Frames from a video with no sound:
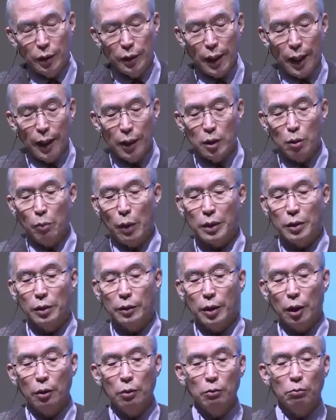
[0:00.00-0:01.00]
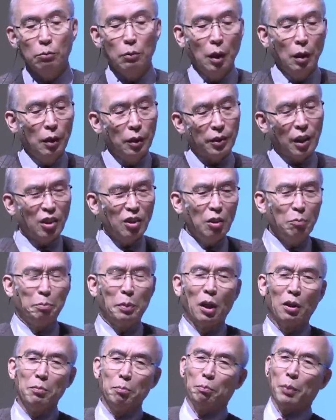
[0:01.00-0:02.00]
은하에서 봤을 때는 사실은
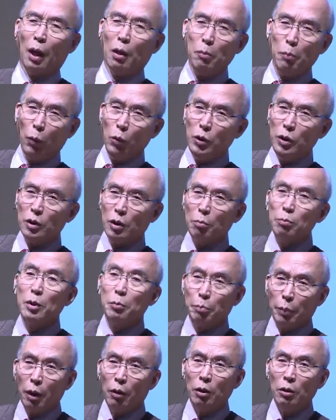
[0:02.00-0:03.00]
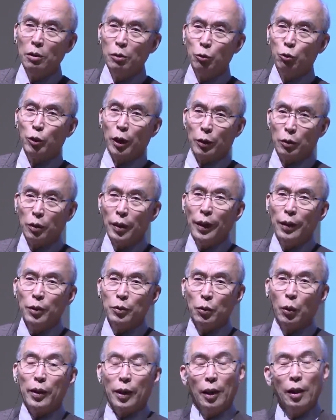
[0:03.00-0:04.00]
별은 별 볼 일 없는 별 중에
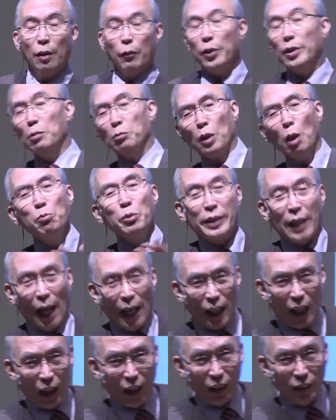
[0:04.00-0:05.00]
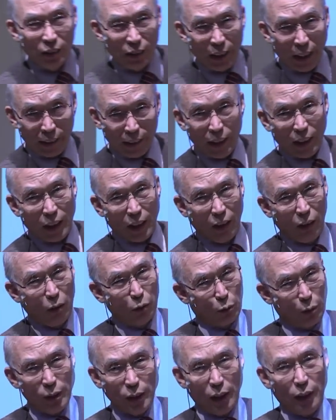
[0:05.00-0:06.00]
속한. 왜냐면 하 너무 작아. 그 작잖아요.
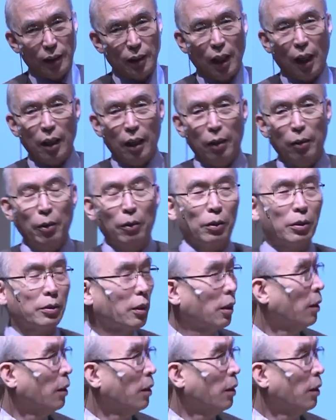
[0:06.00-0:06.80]
굉장히 작아요.